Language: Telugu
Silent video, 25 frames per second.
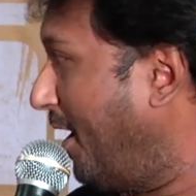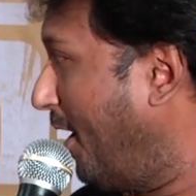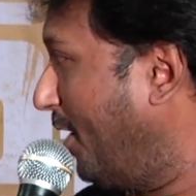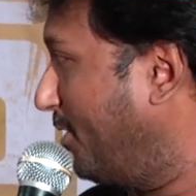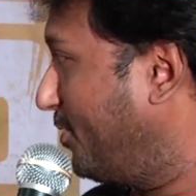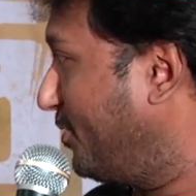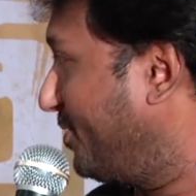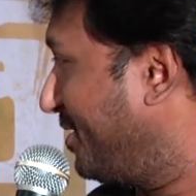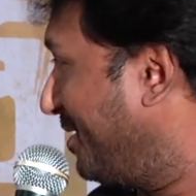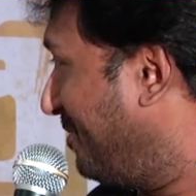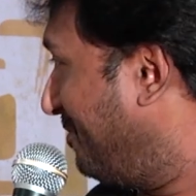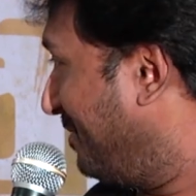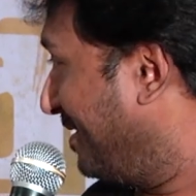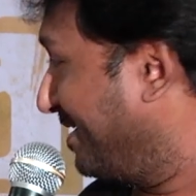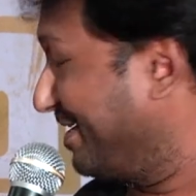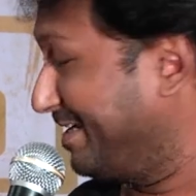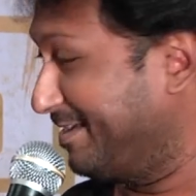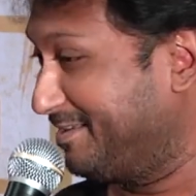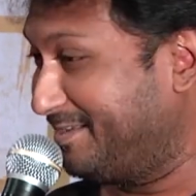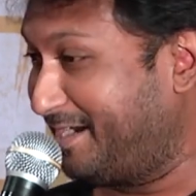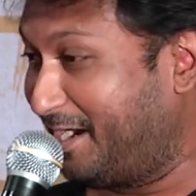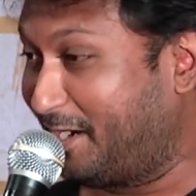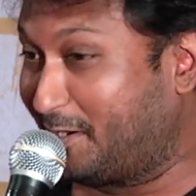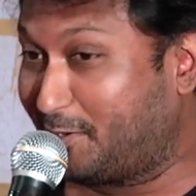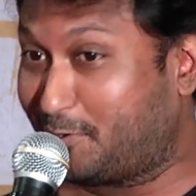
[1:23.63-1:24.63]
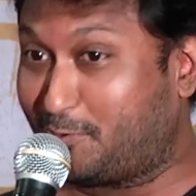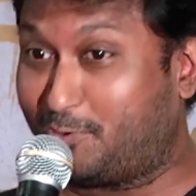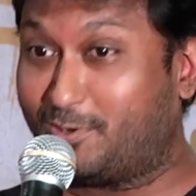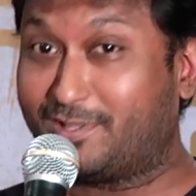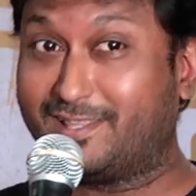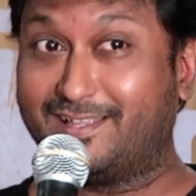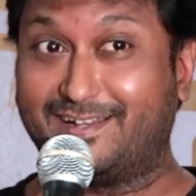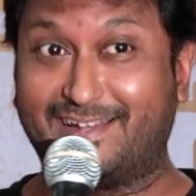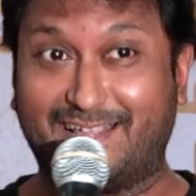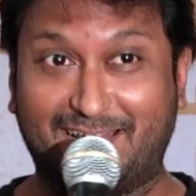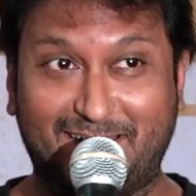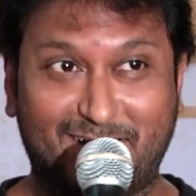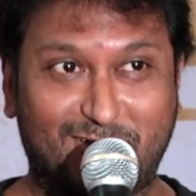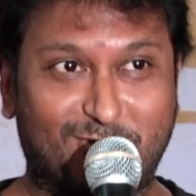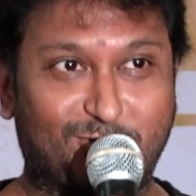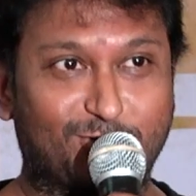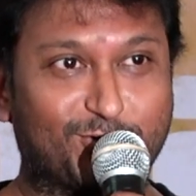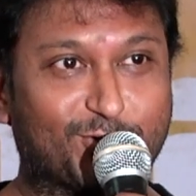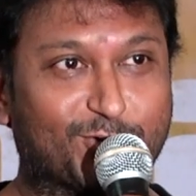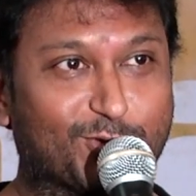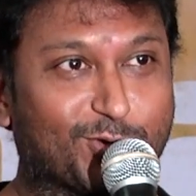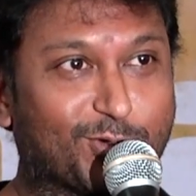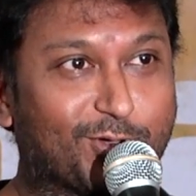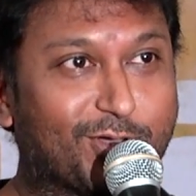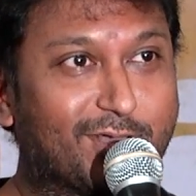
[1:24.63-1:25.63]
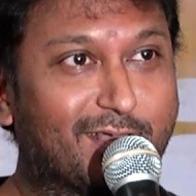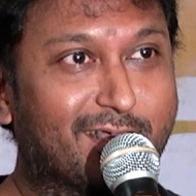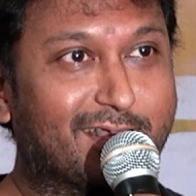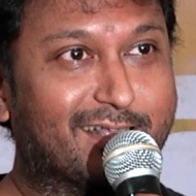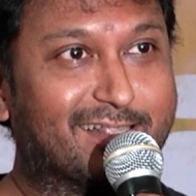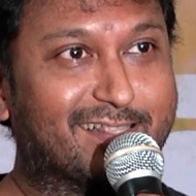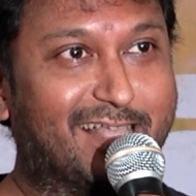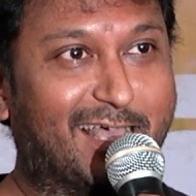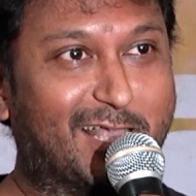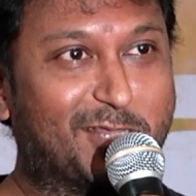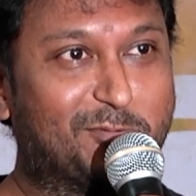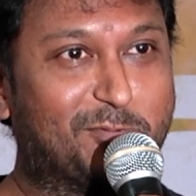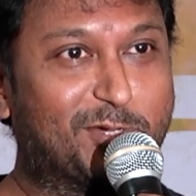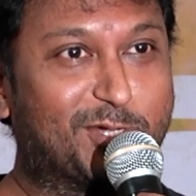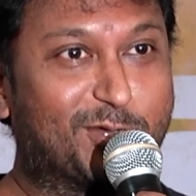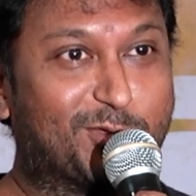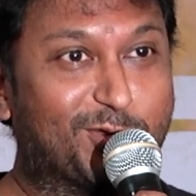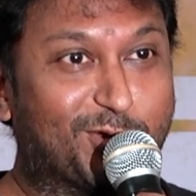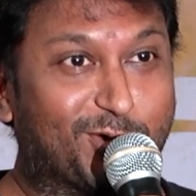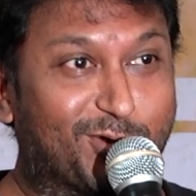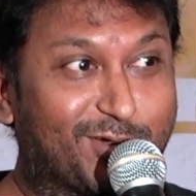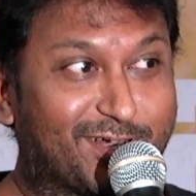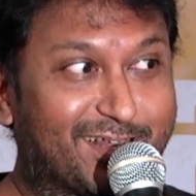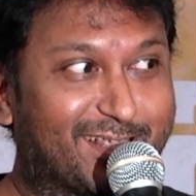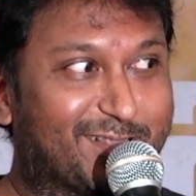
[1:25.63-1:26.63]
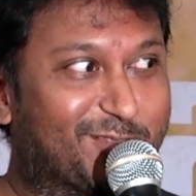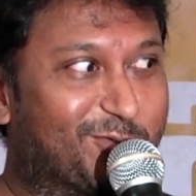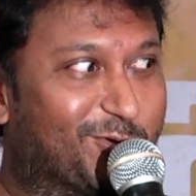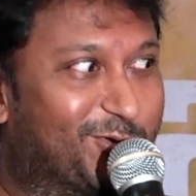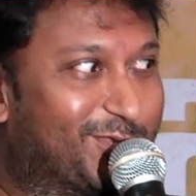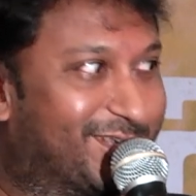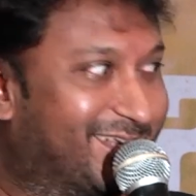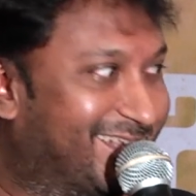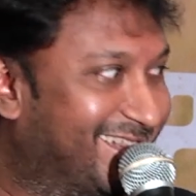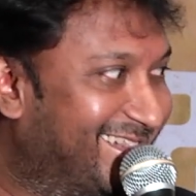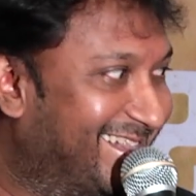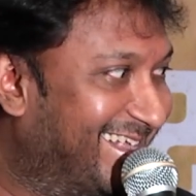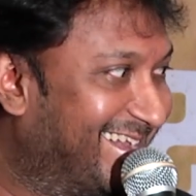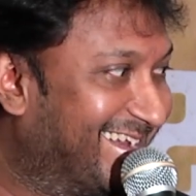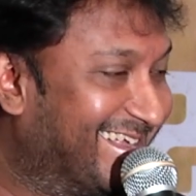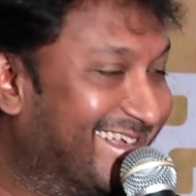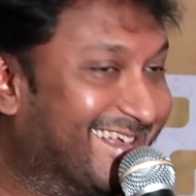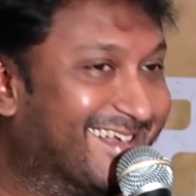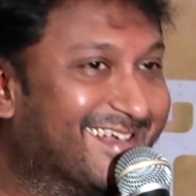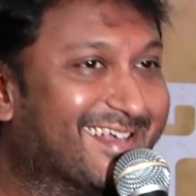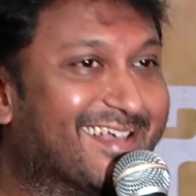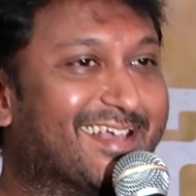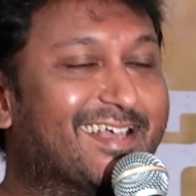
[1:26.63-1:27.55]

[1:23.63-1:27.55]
అడిగితే మీకు ఏదైనా అడగకూడదని నేనే కొంచెం దాచిపెట్టుకున్నాను ఎందుకు వచ్చిందని